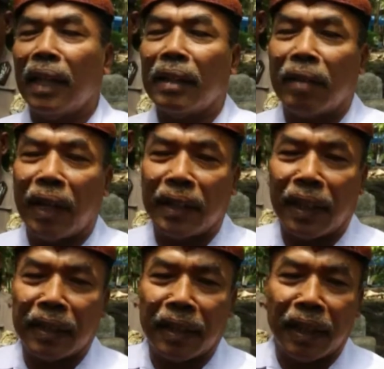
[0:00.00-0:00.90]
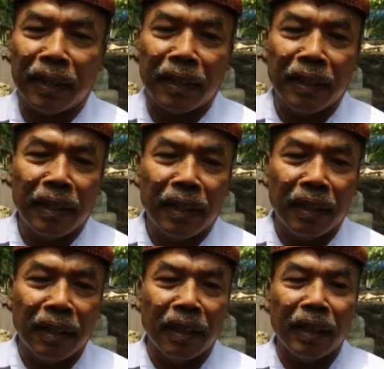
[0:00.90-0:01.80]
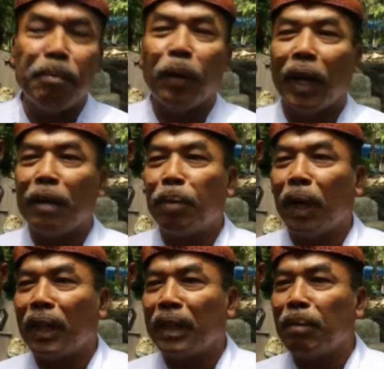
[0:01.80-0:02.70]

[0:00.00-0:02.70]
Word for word: yaitu kaitannya dengan eh, hiburan-hiburan uh, di